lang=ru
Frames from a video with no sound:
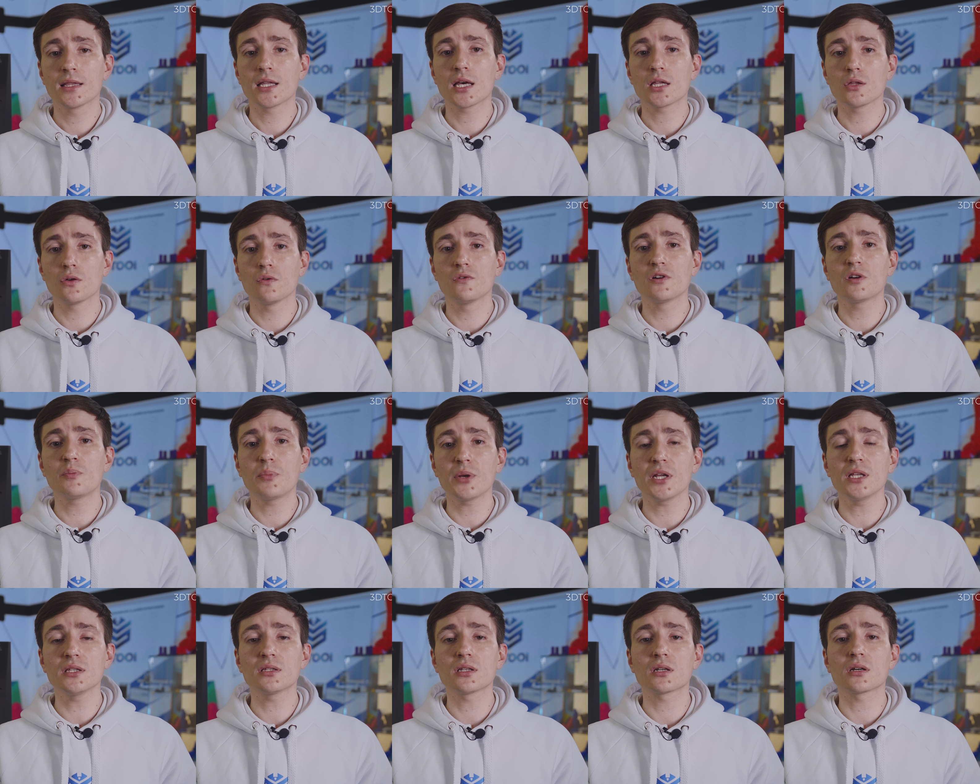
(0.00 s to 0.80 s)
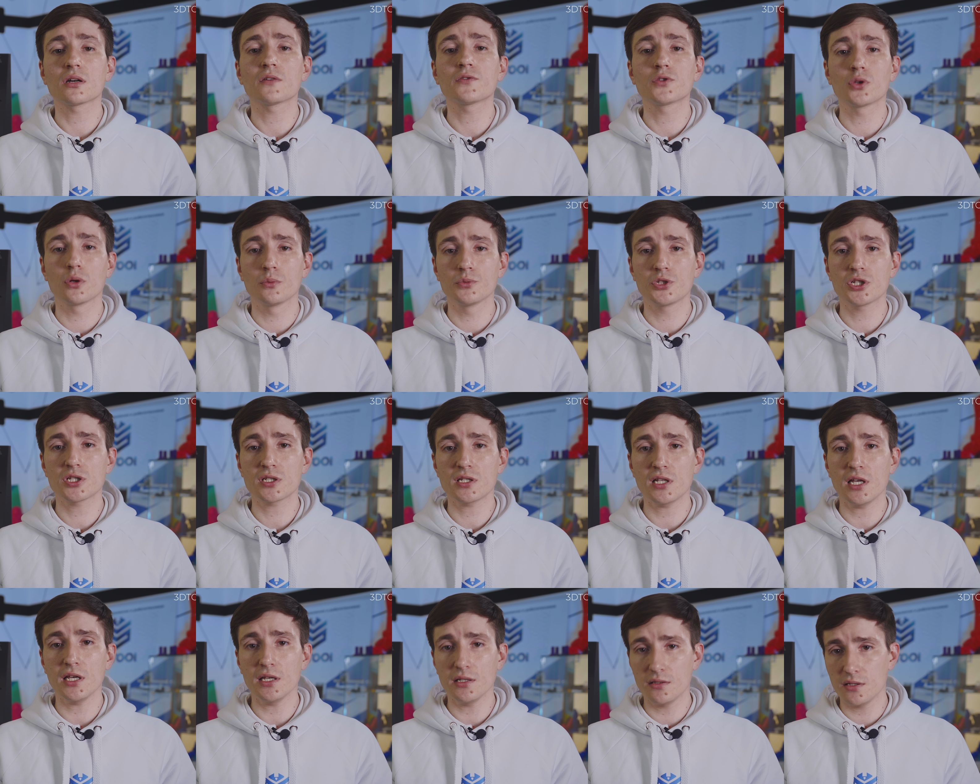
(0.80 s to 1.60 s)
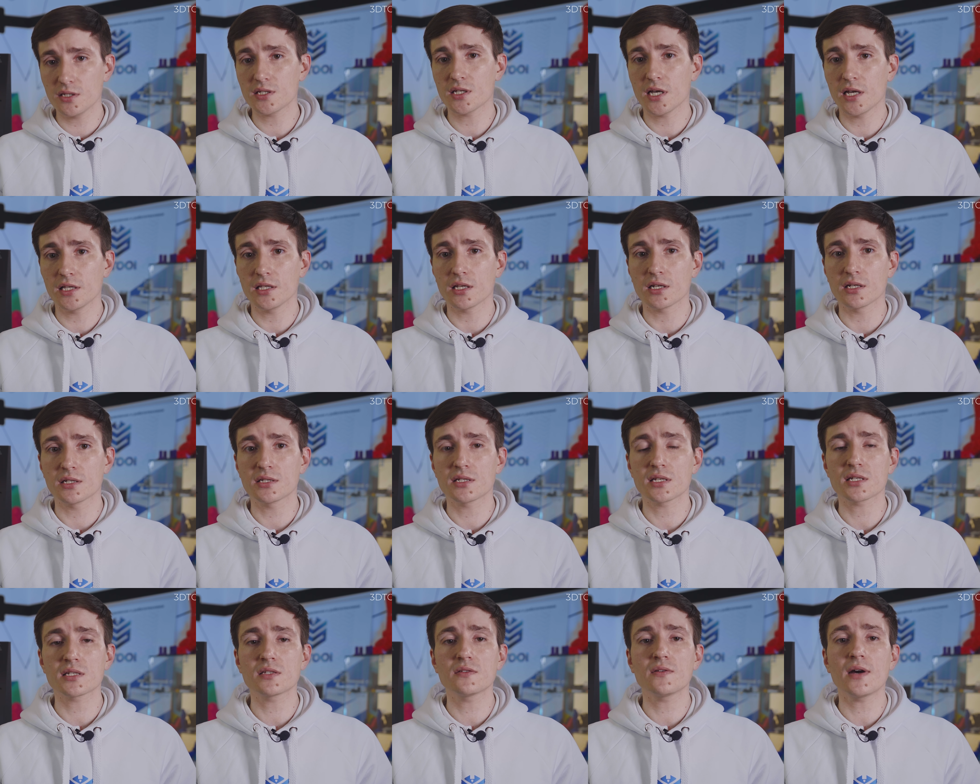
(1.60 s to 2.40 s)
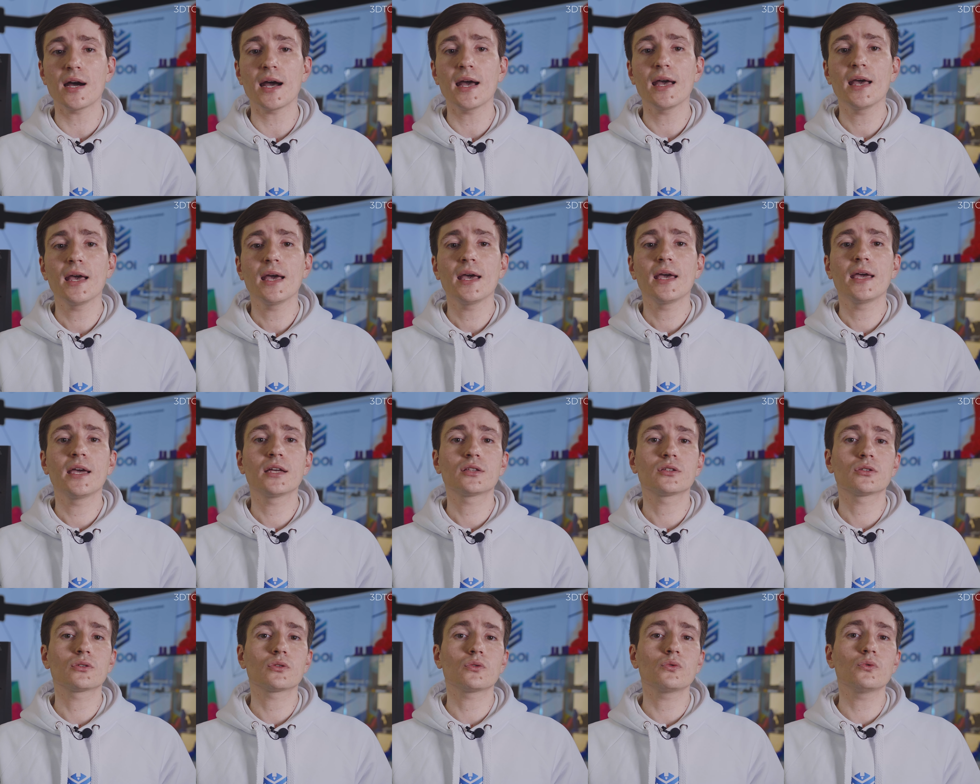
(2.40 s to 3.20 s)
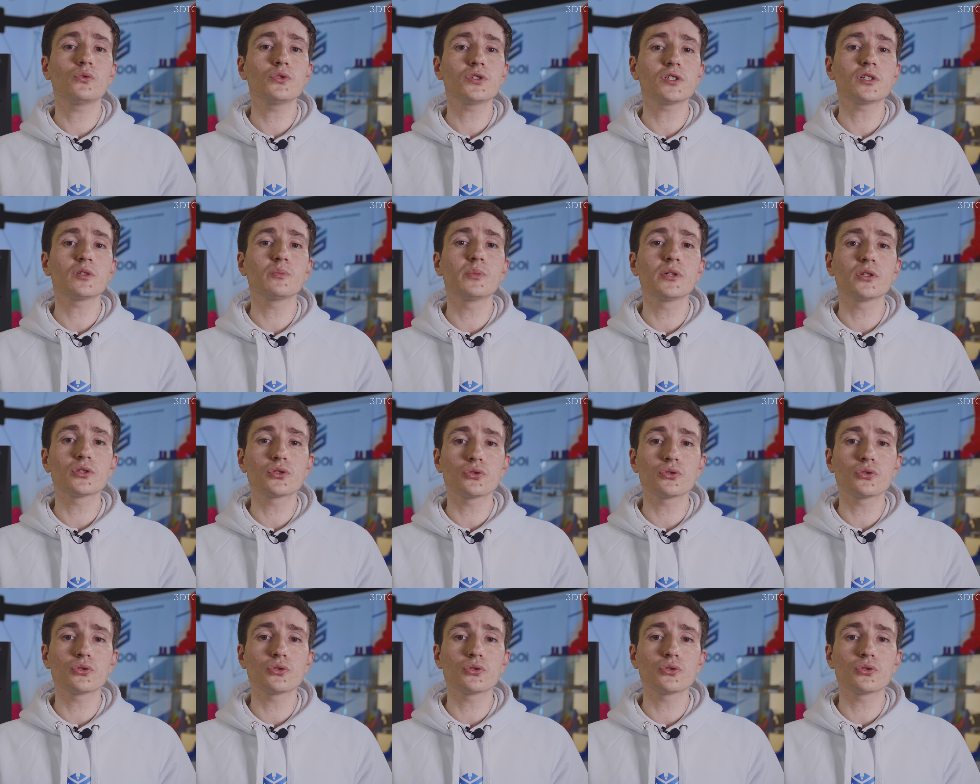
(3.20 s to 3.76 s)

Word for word: На новых принтерах, в том числе и Designer XS2, этот узел был